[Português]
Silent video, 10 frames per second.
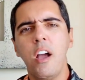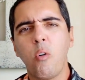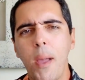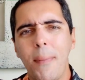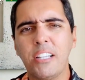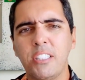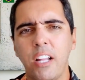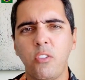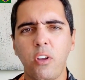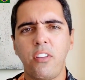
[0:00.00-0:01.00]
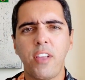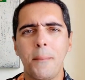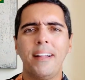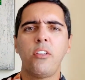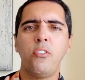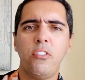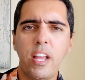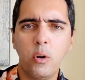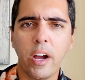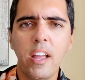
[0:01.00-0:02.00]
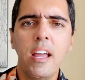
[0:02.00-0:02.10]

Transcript: com a imagem das Forças Armadas no exterior.